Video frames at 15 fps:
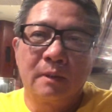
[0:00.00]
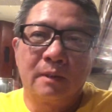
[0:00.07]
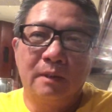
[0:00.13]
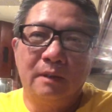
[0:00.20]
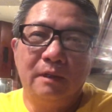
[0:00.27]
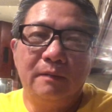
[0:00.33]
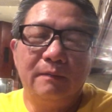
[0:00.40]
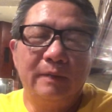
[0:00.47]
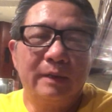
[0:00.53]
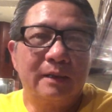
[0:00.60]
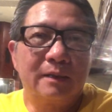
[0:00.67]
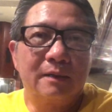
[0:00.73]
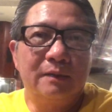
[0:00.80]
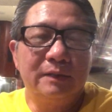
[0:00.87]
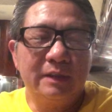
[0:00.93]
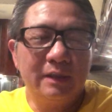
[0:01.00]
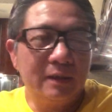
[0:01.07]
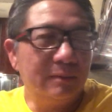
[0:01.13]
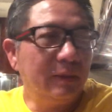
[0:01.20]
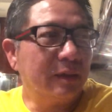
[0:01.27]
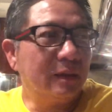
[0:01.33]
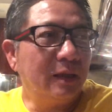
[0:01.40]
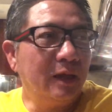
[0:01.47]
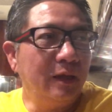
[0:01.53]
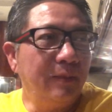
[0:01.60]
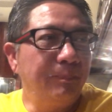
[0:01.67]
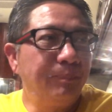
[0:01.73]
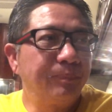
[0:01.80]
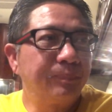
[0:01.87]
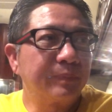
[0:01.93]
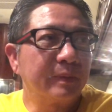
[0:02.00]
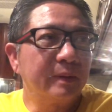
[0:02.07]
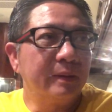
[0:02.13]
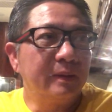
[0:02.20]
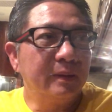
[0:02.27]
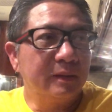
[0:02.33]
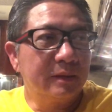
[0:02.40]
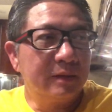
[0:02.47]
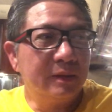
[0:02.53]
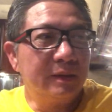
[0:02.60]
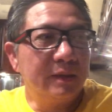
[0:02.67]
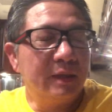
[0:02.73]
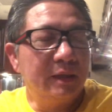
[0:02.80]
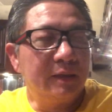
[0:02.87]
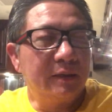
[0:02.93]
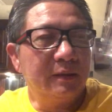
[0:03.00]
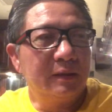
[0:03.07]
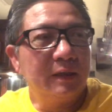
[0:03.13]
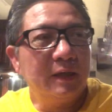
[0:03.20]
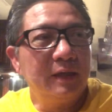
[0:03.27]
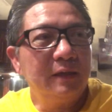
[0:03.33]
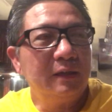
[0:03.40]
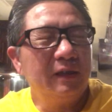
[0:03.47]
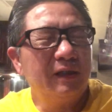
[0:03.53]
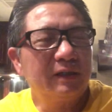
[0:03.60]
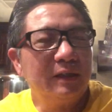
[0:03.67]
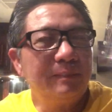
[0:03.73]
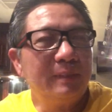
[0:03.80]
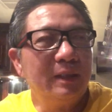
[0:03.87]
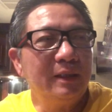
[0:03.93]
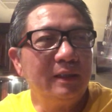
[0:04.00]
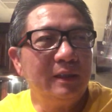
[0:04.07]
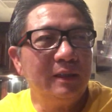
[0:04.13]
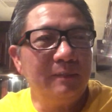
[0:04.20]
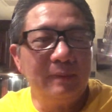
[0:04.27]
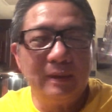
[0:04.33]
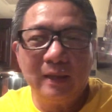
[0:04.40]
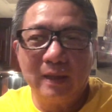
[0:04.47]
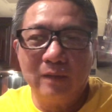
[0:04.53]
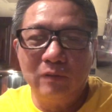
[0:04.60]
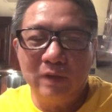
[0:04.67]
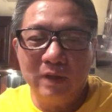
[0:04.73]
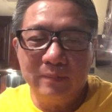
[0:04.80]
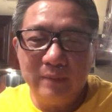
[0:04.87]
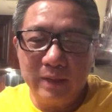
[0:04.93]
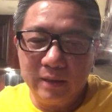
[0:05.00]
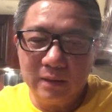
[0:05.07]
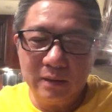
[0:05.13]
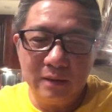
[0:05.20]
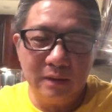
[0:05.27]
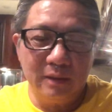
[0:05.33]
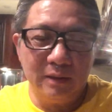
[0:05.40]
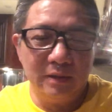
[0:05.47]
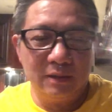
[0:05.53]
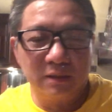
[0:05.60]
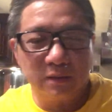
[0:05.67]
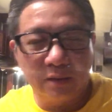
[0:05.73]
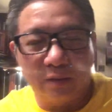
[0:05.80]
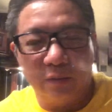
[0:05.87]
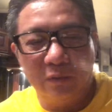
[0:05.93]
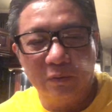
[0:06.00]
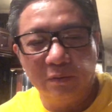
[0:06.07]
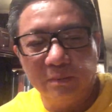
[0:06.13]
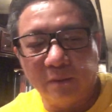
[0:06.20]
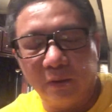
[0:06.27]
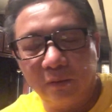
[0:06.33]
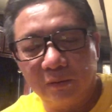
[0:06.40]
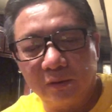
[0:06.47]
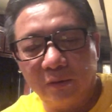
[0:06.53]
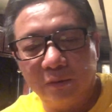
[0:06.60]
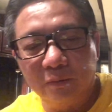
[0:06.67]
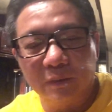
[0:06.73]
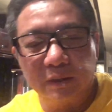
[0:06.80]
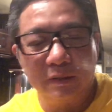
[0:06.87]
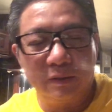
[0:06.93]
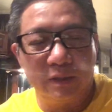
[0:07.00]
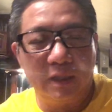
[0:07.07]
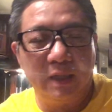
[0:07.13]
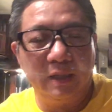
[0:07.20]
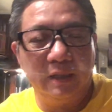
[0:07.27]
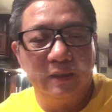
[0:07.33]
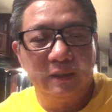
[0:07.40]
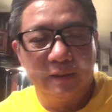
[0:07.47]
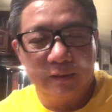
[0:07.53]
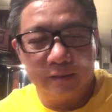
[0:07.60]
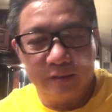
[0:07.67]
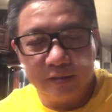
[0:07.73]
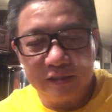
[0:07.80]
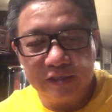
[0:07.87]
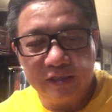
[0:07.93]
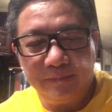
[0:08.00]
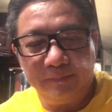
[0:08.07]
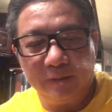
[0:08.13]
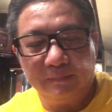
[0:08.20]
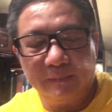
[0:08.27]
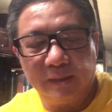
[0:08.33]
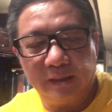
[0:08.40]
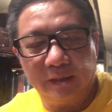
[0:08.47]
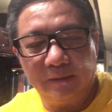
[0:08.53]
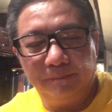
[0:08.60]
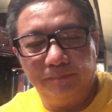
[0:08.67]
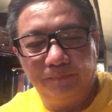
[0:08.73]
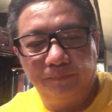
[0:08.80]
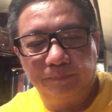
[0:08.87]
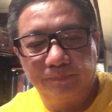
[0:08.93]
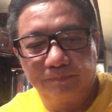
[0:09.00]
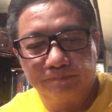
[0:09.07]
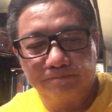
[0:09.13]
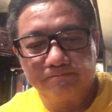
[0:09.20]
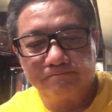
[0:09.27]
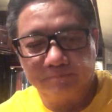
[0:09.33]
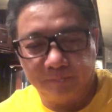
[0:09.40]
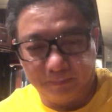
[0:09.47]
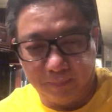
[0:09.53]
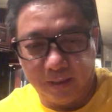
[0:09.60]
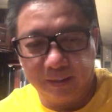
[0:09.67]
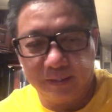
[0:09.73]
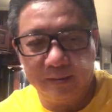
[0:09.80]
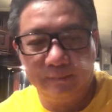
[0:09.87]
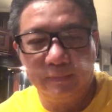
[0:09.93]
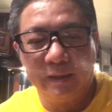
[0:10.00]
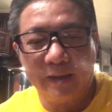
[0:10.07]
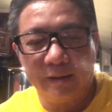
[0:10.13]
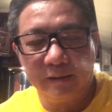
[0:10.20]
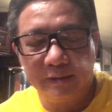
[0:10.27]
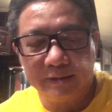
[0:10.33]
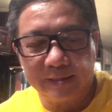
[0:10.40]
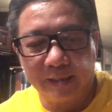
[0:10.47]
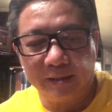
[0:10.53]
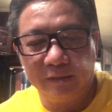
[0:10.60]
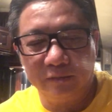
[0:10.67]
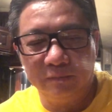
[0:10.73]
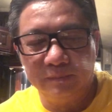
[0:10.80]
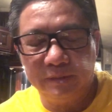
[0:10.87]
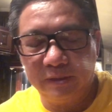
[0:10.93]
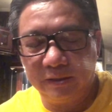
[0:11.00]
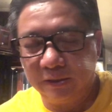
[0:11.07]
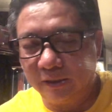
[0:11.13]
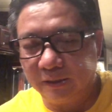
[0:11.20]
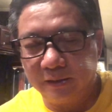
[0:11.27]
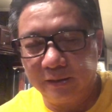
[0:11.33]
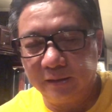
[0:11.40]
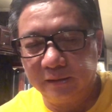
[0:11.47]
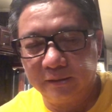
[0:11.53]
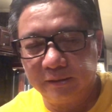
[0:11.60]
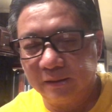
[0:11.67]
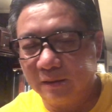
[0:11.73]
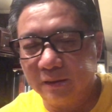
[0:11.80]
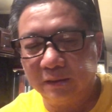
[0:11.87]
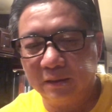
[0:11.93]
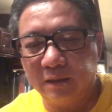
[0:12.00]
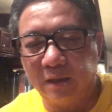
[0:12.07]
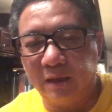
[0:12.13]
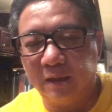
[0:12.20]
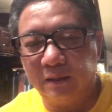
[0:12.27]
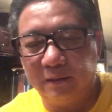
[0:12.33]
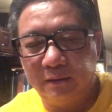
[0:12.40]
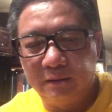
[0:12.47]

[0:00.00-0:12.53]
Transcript: cho nên phải coi chừng mấy thằng đó chứ đừng để nó tiếp ứng với mấy thằng ngoài biển ờ, đổ bộ đổ quân vô đó là nó chiếm nước mình á mà nó nó đang nó chặt ngay khúc giữa là đứt đứt đoạn